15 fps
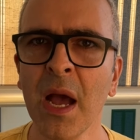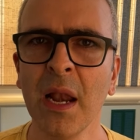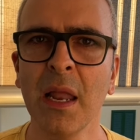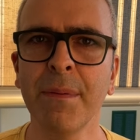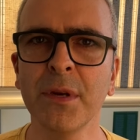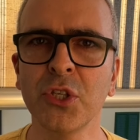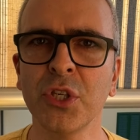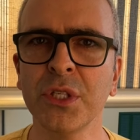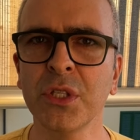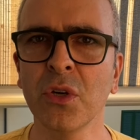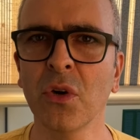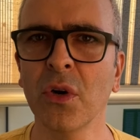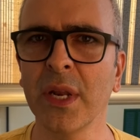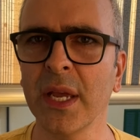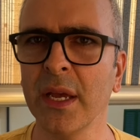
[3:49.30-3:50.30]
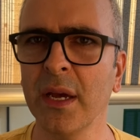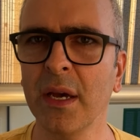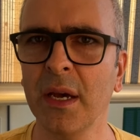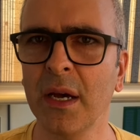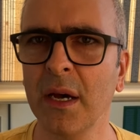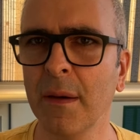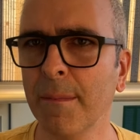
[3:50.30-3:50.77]
La precisione,
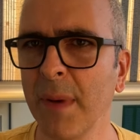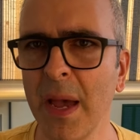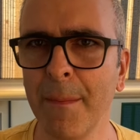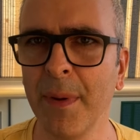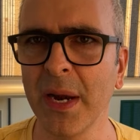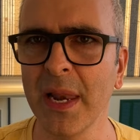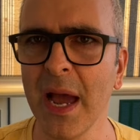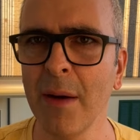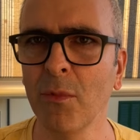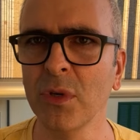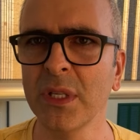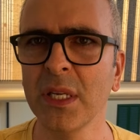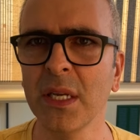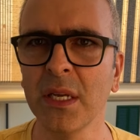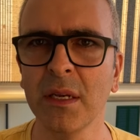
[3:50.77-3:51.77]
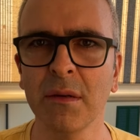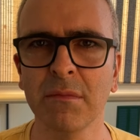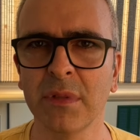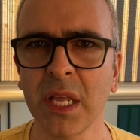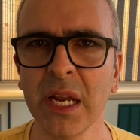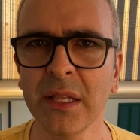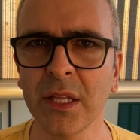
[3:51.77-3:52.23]
eh, beh, parliamo di
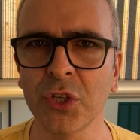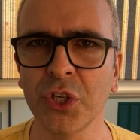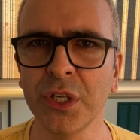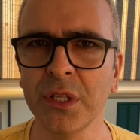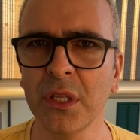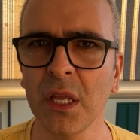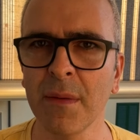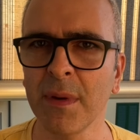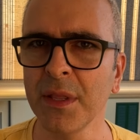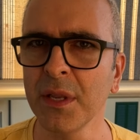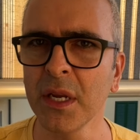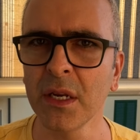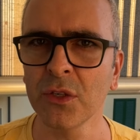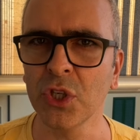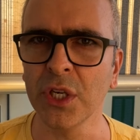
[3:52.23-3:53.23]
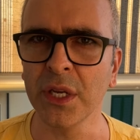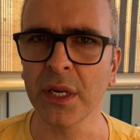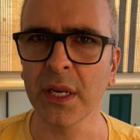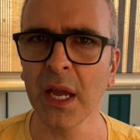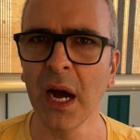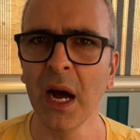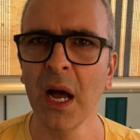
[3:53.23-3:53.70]
30 cm
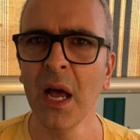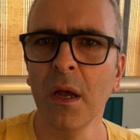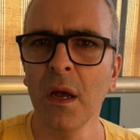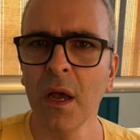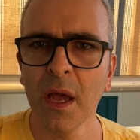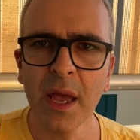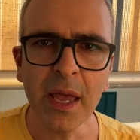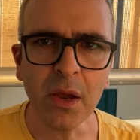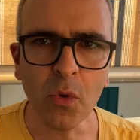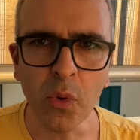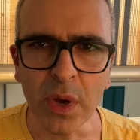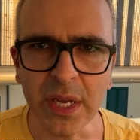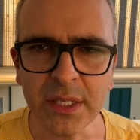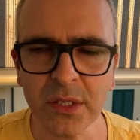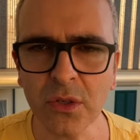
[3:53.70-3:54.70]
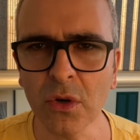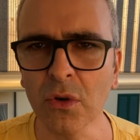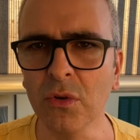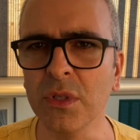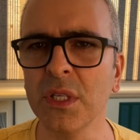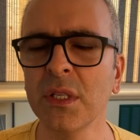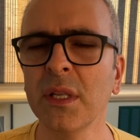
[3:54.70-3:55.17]
circa, e questo
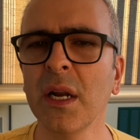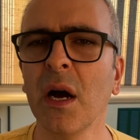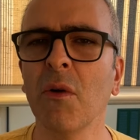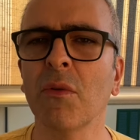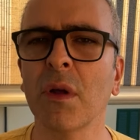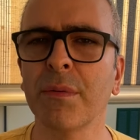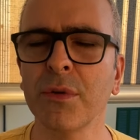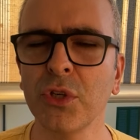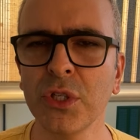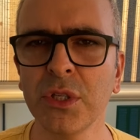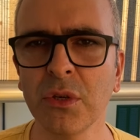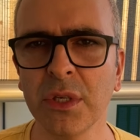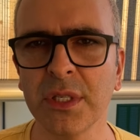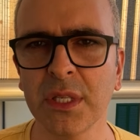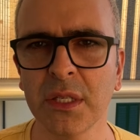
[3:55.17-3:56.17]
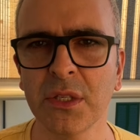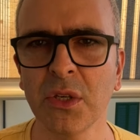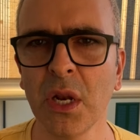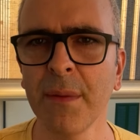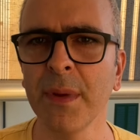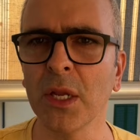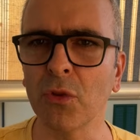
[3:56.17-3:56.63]
consentirà una precisione di
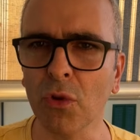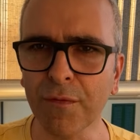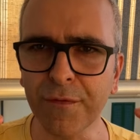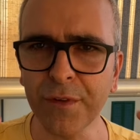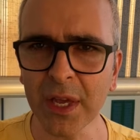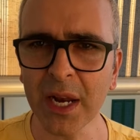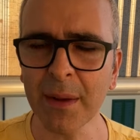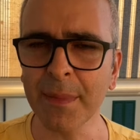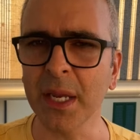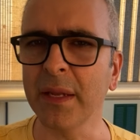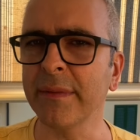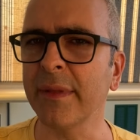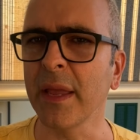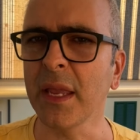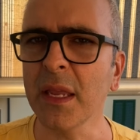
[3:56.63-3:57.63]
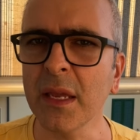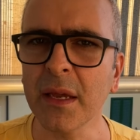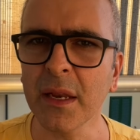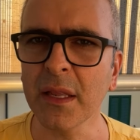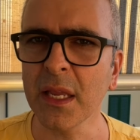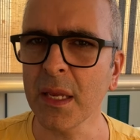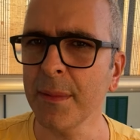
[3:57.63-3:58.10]
stazionamento veramente
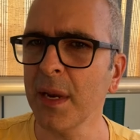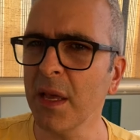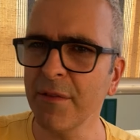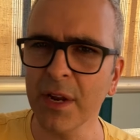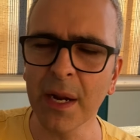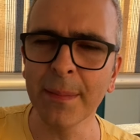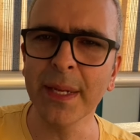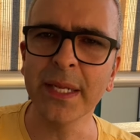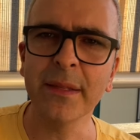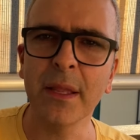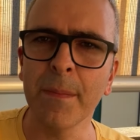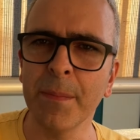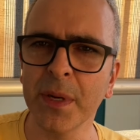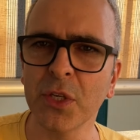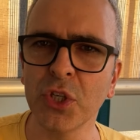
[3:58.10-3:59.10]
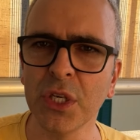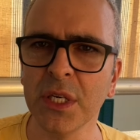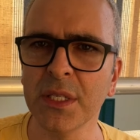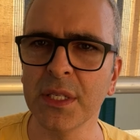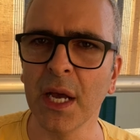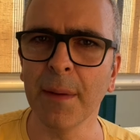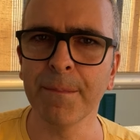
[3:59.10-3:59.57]
incredibile, veramente
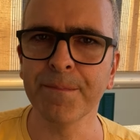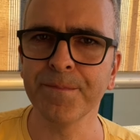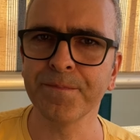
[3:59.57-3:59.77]
precisa.